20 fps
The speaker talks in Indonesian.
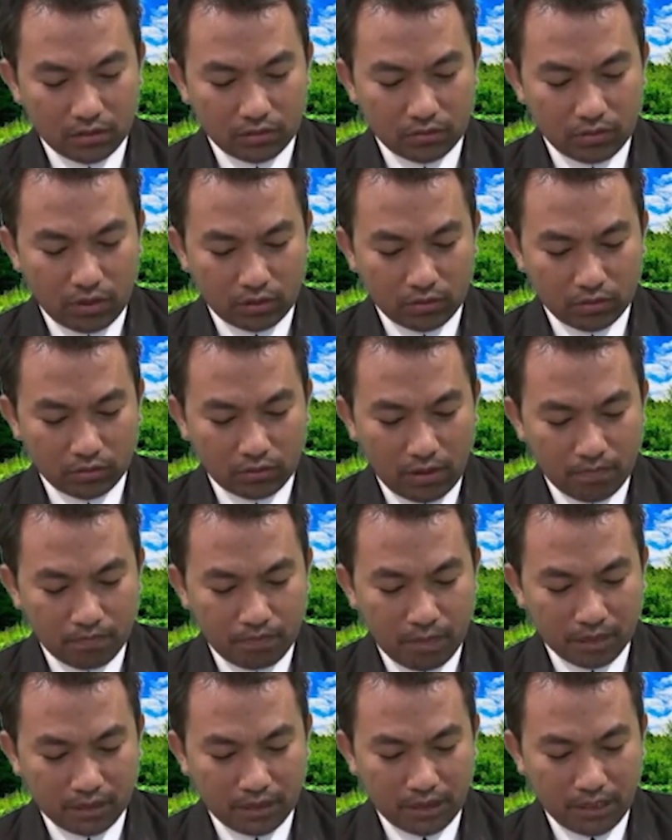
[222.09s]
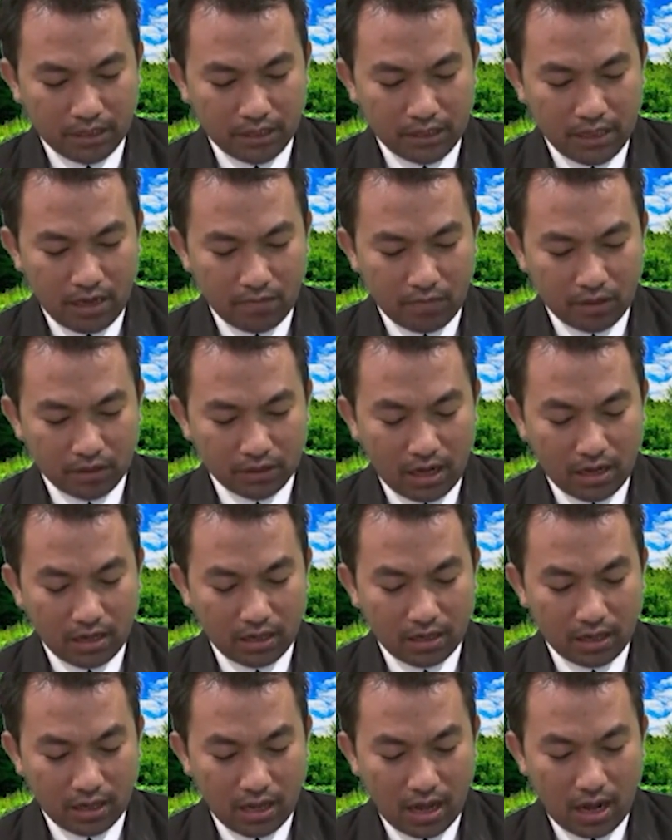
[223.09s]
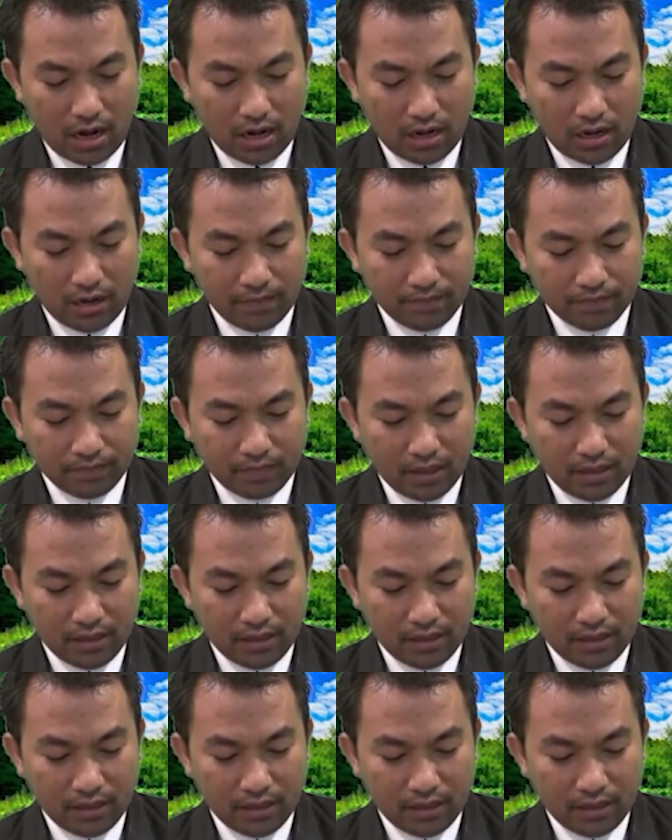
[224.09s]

suatu tempat kediaman yang kekal